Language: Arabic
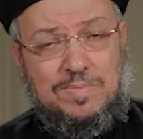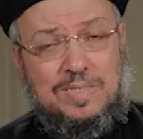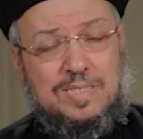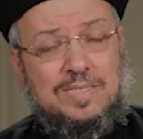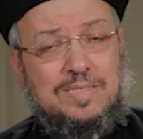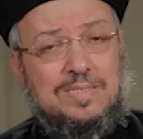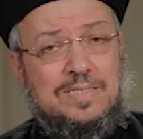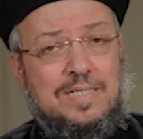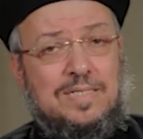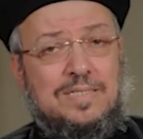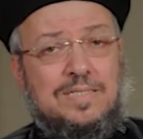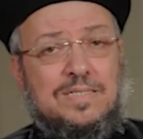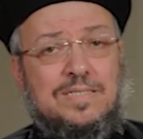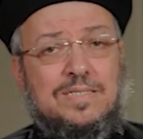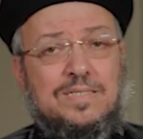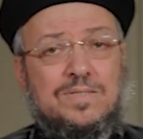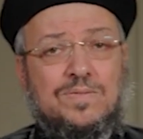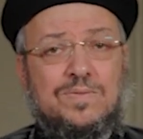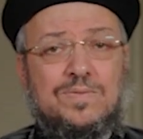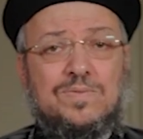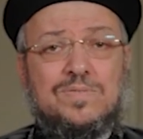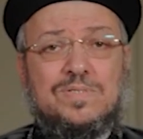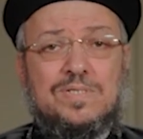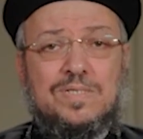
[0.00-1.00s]
مرة ثانية
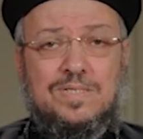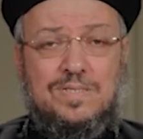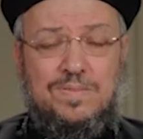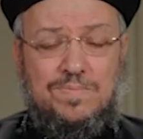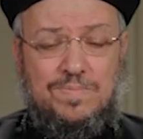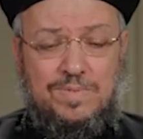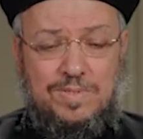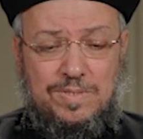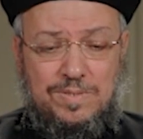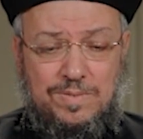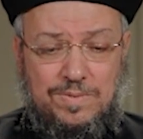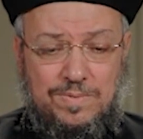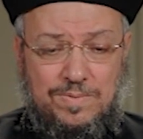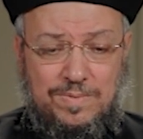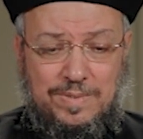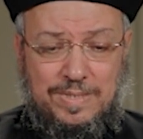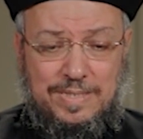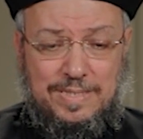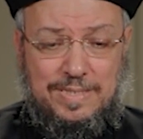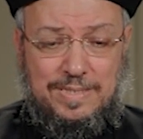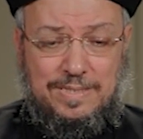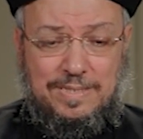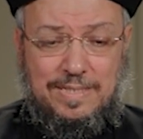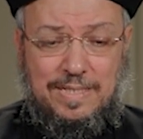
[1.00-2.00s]
كيرولوس الكبير
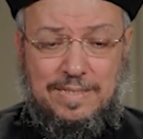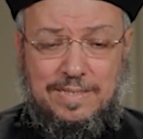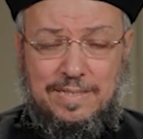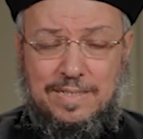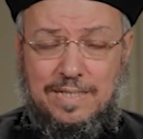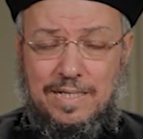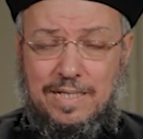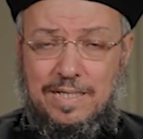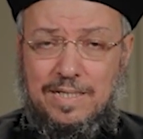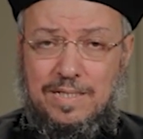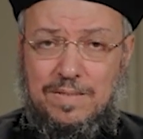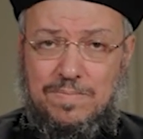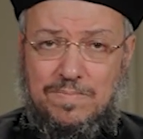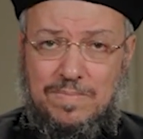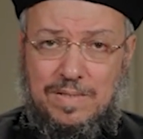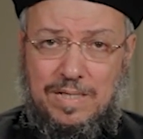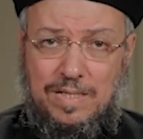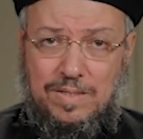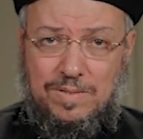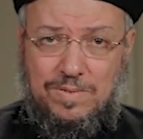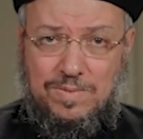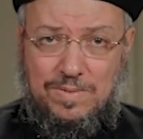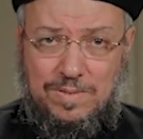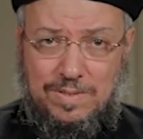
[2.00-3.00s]
يقول إن الكلمة
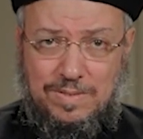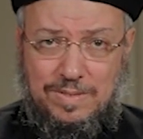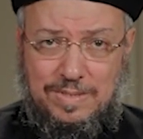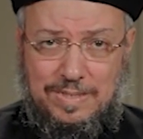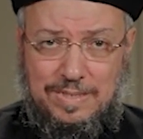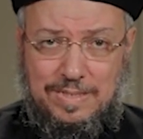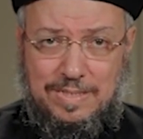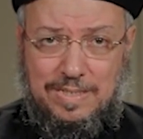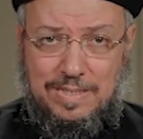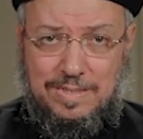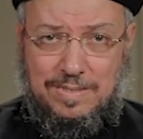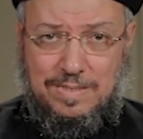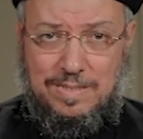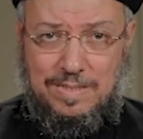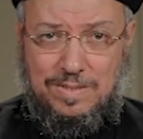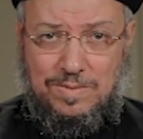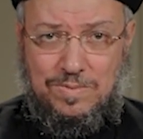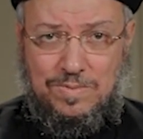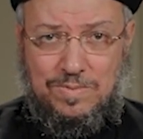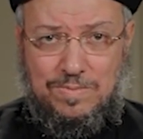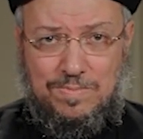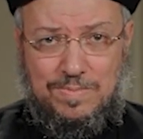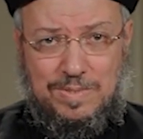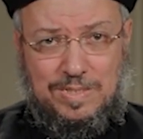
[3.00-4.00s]
يعطي
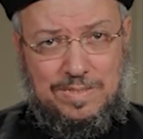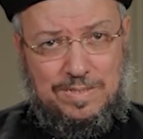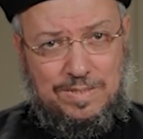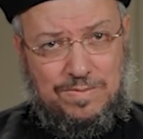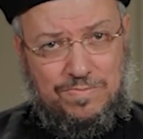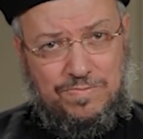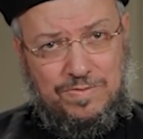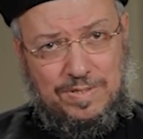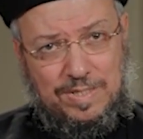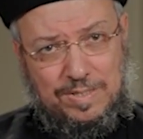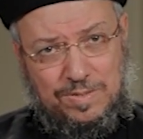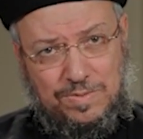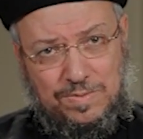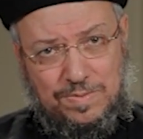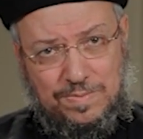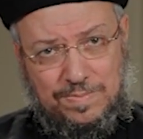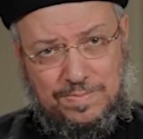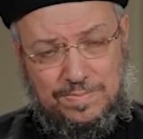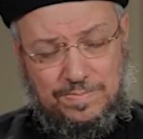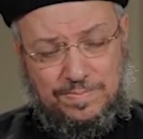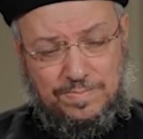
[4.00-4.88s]
جسده من صفاته